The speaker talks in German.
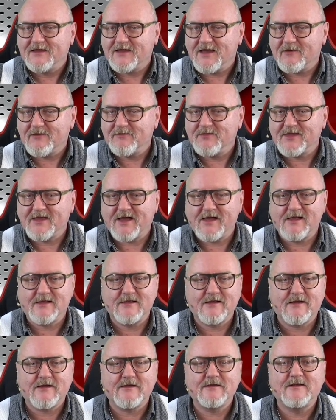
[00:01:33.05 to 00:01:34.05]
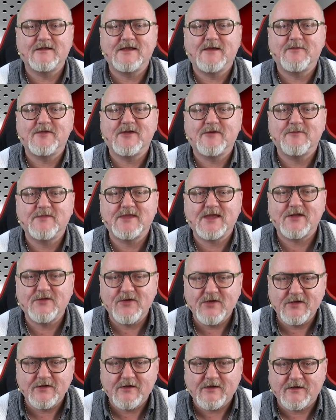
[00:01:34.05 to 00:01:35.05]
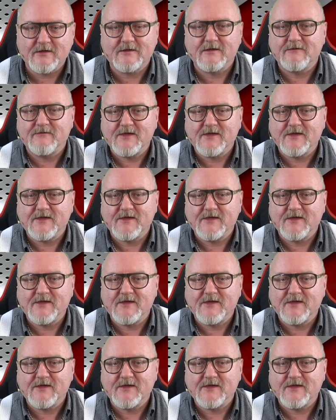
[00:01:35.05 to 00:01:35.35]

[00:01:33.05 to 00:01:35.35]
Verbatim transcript: Die habe ich mit der alten Karte, die habe ich auch mit der neuen Karte.